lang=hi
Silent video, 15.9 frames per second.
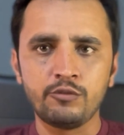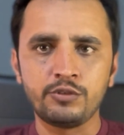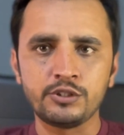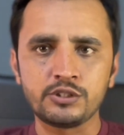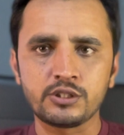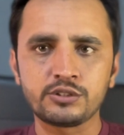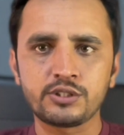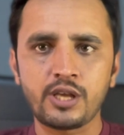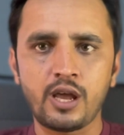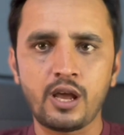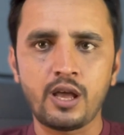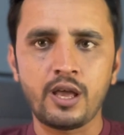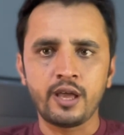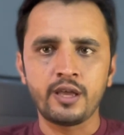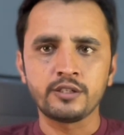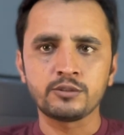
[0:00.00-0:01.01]
फीचर्स क्या
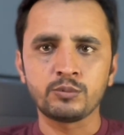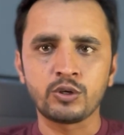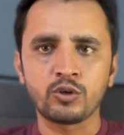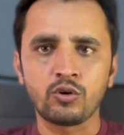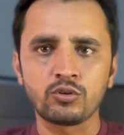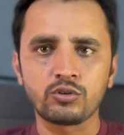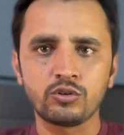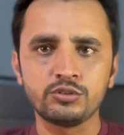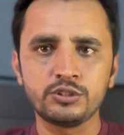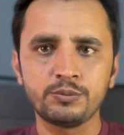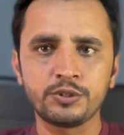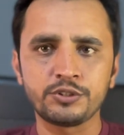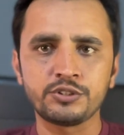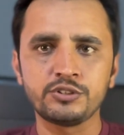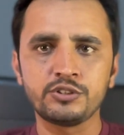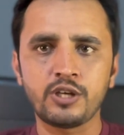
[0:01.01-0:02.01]
हैं इसमें कौन कौन सी
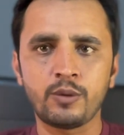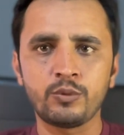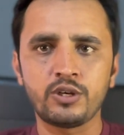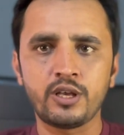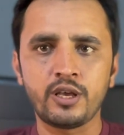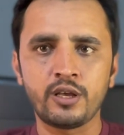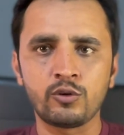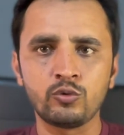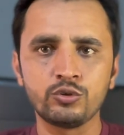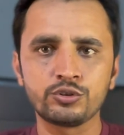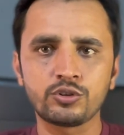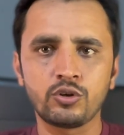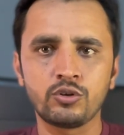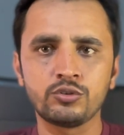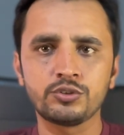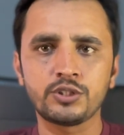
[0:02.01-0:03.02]
बसेस शामिल हैं रूट्स
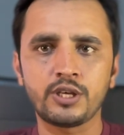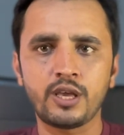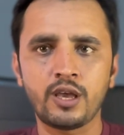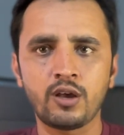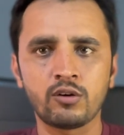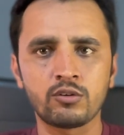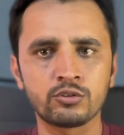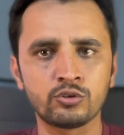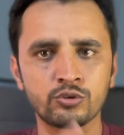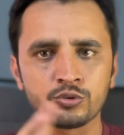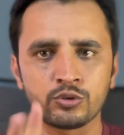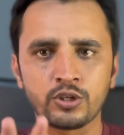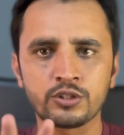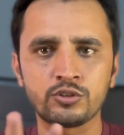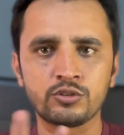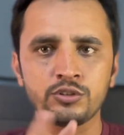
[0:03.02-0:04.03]
कौन से हैं और
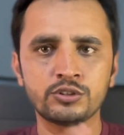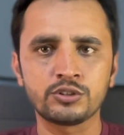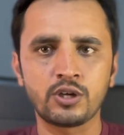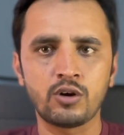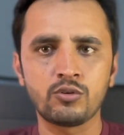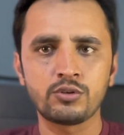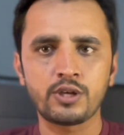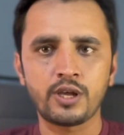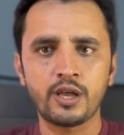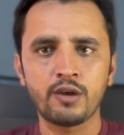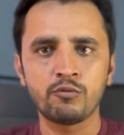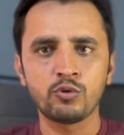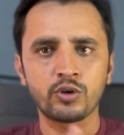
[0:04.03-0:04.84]
200 का जो डिस्काउंट है